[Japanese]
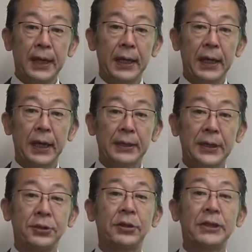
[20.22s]
えー、早
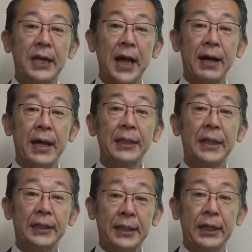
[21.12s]
速ですが簡
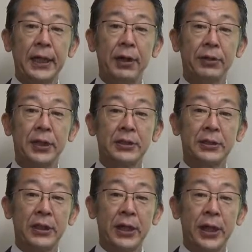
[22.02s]
単に、えー、私、
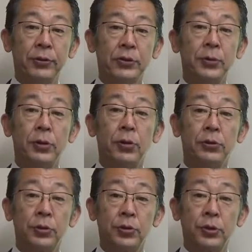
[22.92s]
えー、宇都
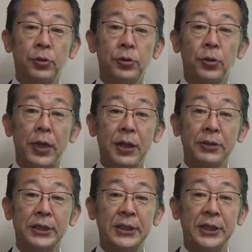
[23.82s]
徹の自己紹介を
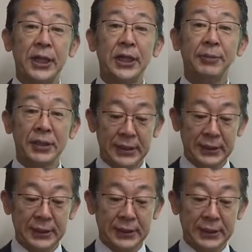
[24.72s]
させていただきま
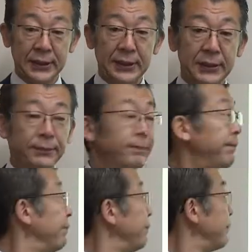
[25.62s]
す、
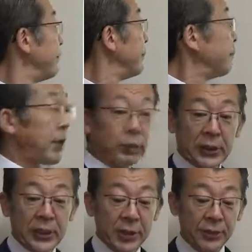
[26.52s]
まあ、こち
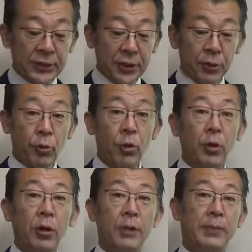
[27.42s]
らにありますけれども、
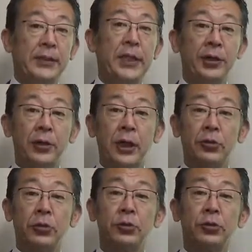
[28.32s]
まあ、
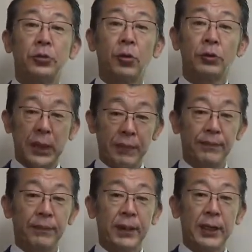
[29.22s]
1966年、
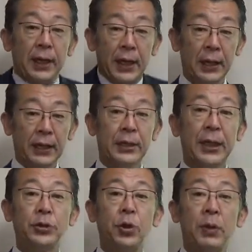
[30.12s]

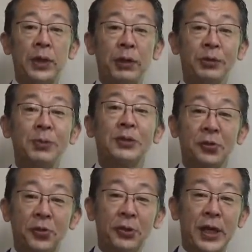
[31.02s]
え昭和に直します
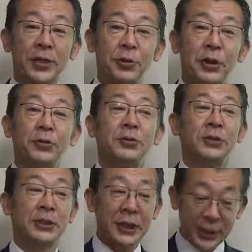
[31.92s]
と、え昭和41年
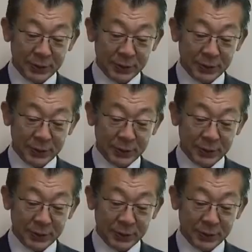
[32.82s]
です、